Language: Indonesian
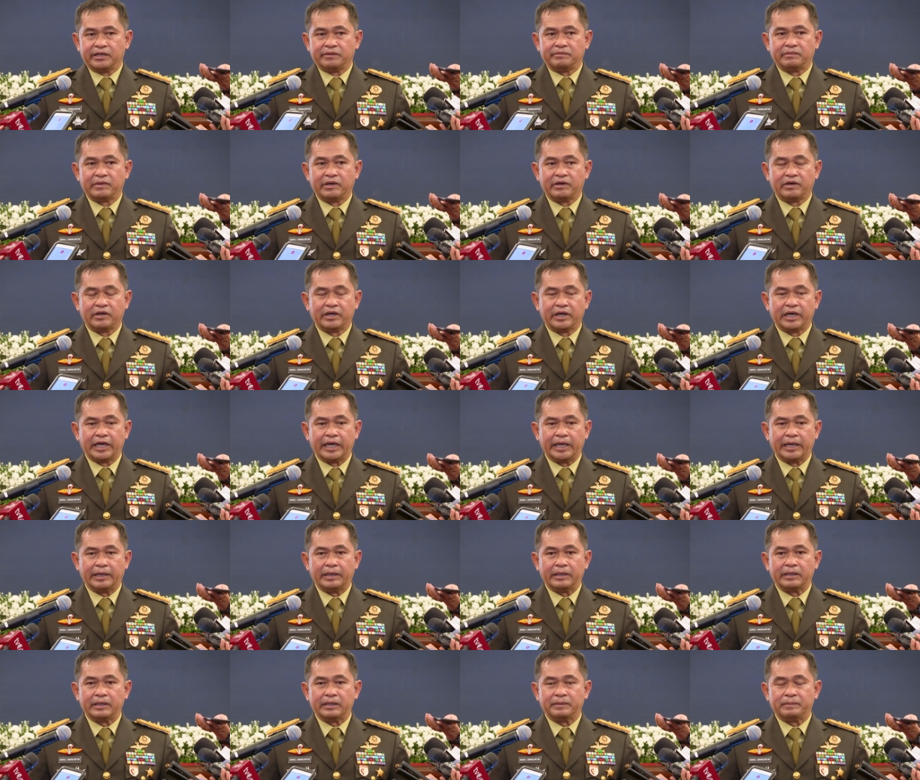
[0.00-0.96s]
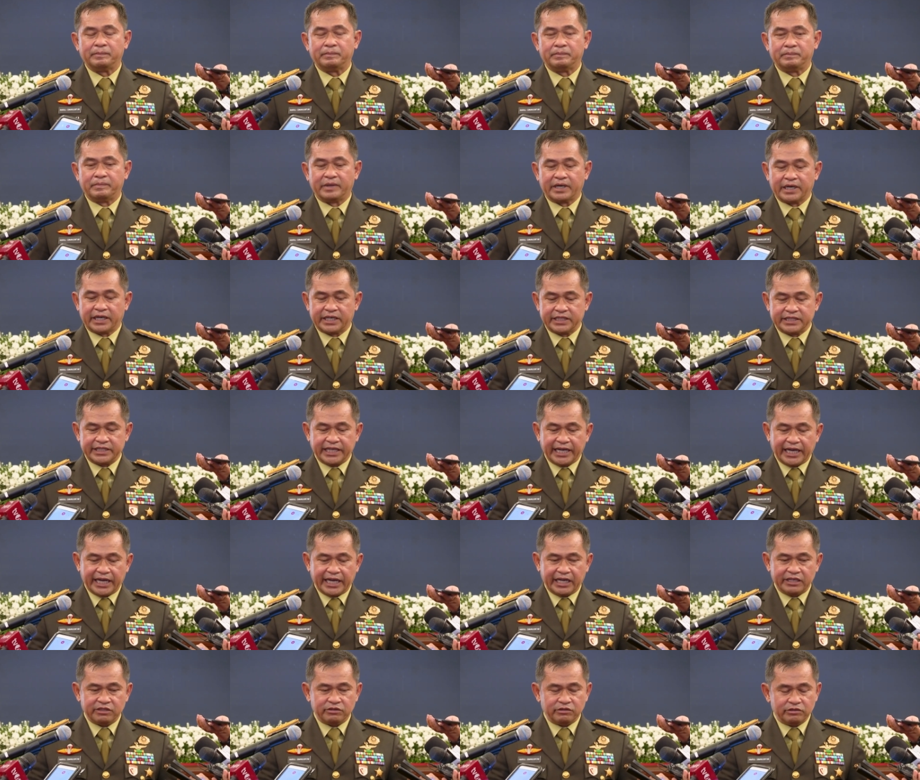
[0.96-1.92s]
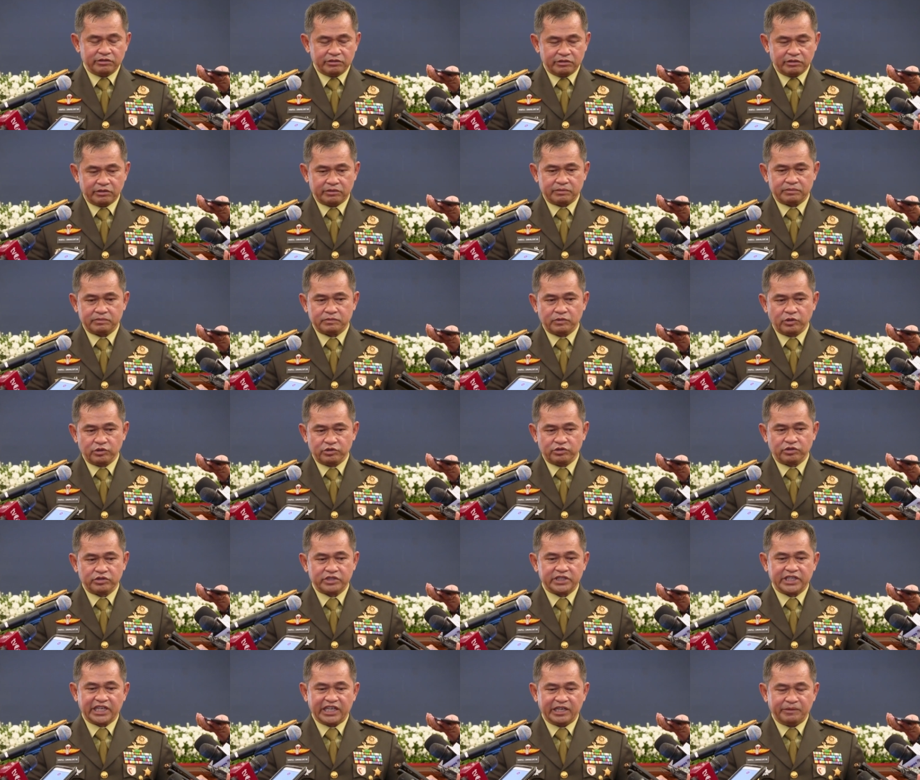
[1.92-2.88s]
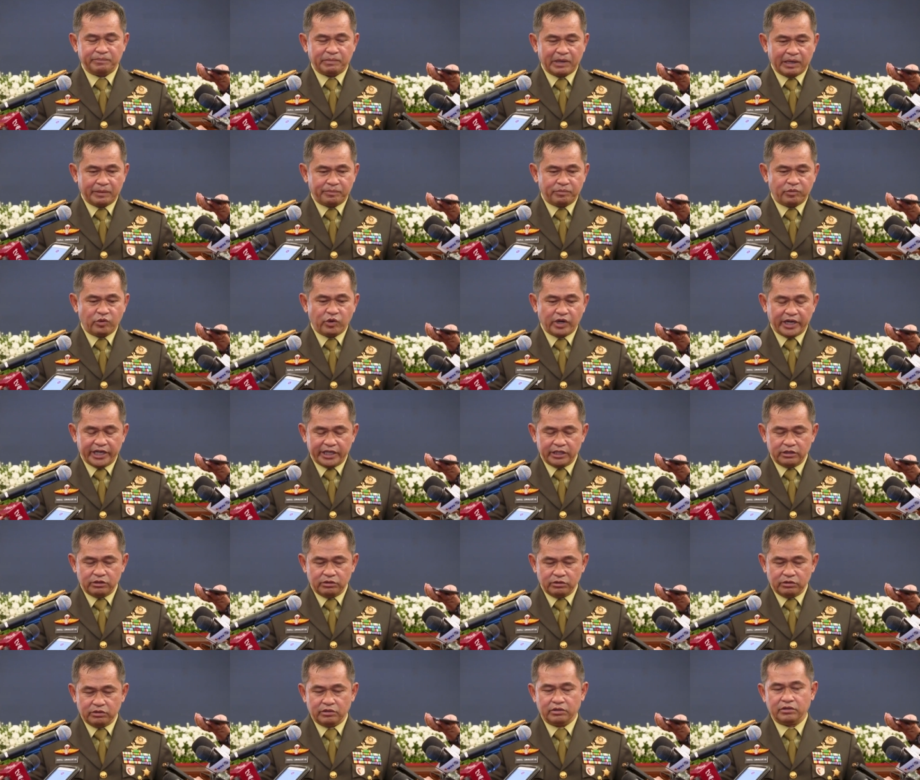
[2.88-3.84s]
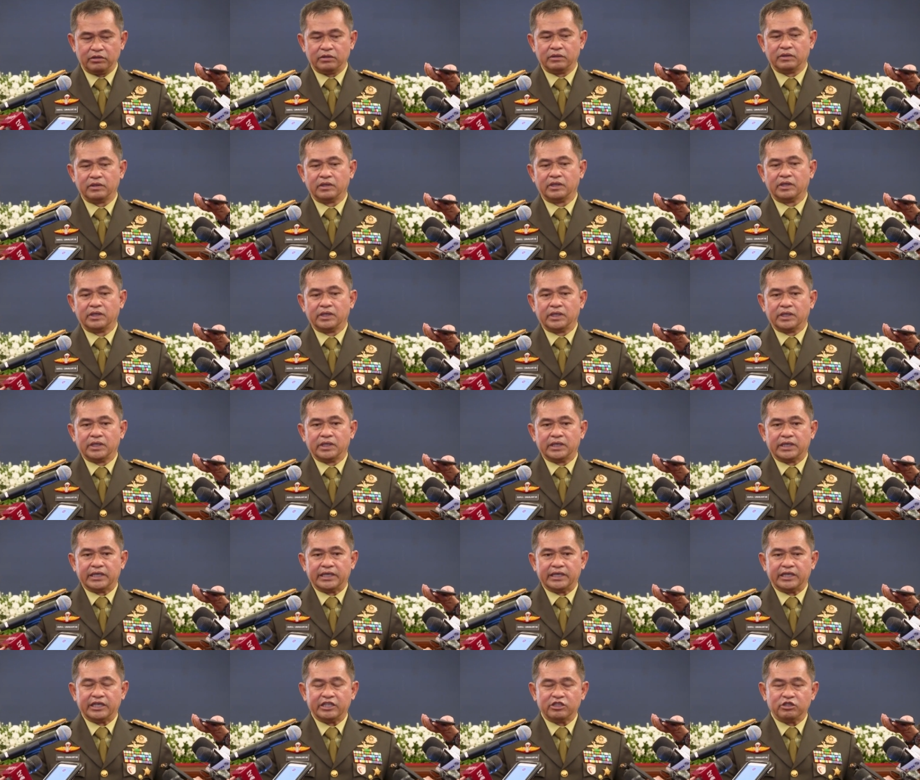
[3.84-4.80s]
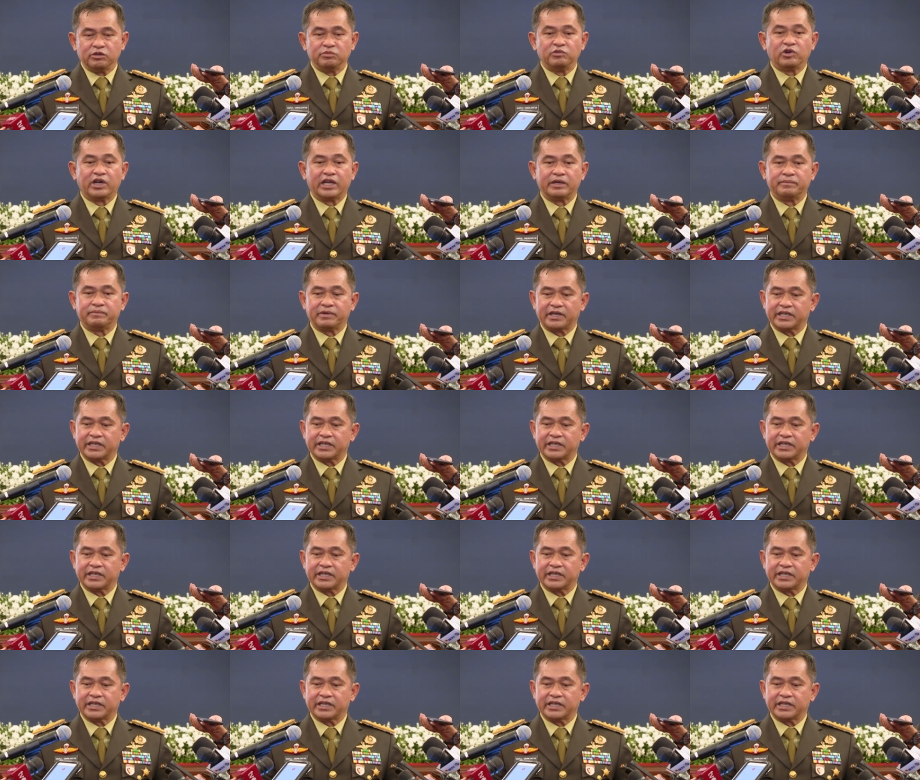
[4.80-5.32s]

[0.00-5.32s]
bahwa pekerjaan untuk khususnya di Papua itu itu bukan